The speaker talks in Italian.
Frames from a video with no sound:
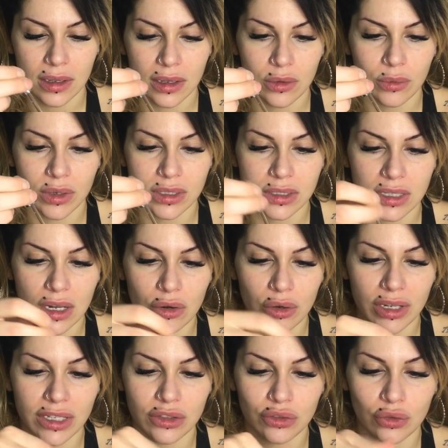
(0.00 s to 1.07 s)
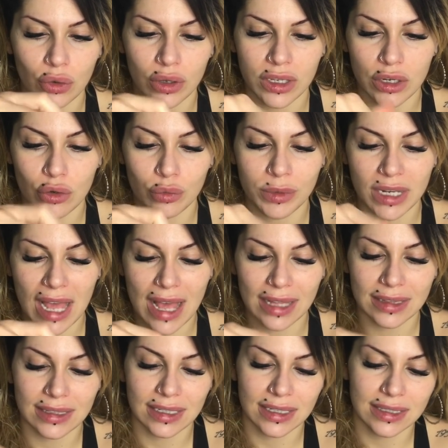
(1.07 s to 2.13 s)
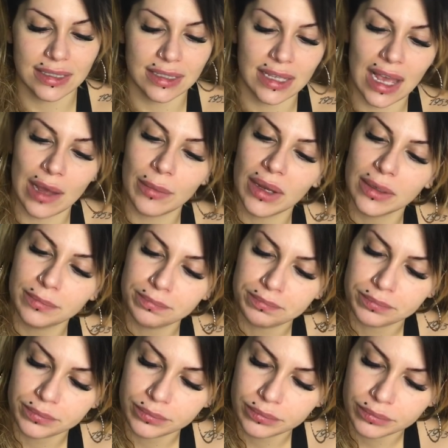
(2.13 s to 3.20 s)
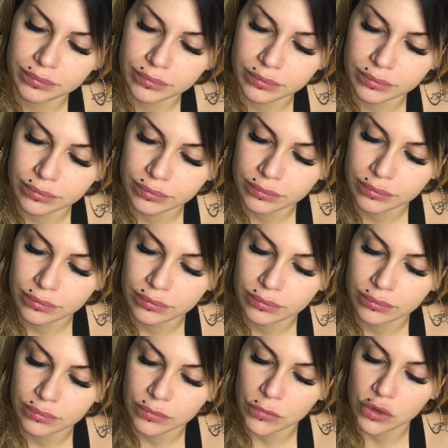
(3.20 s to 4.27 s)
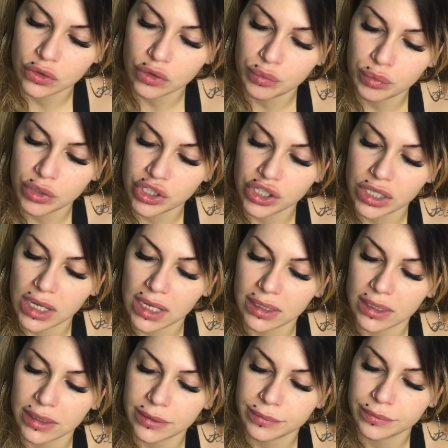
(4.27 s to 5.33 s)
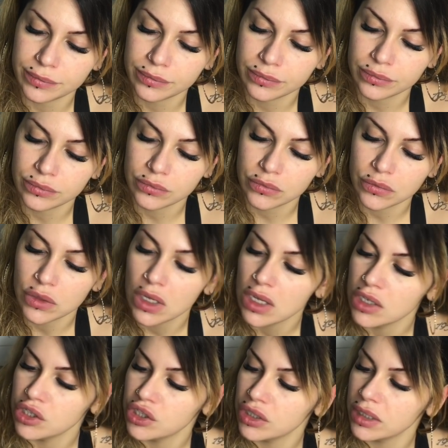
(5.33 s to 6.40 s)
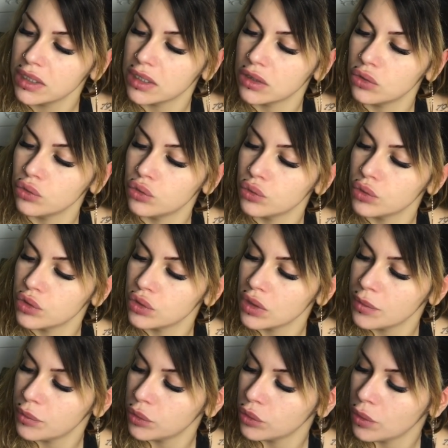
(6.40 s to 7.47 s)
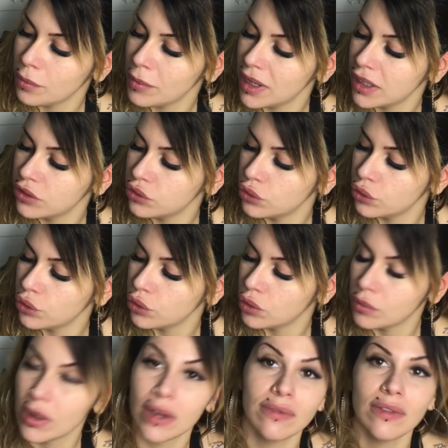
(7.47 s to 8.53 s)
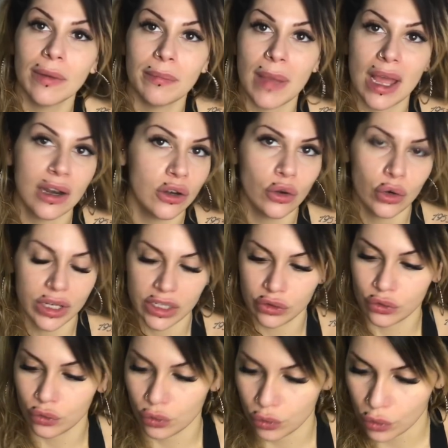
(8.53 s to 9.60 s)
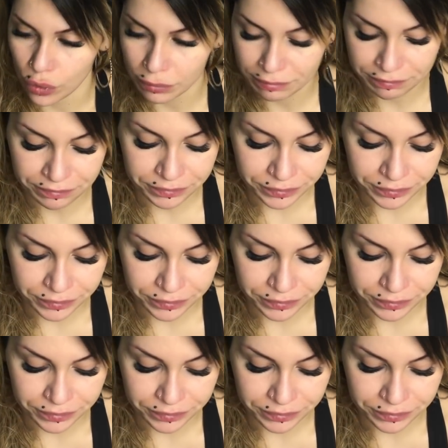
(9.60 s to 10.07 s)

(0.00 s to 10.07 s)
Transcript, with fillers: e questo è l'olietto illuminante che si chiama... Dio, sono pure cegata. Ci credete in tutto questo tempo non ho mai letto il nome? Vabbè, l'olietto loro.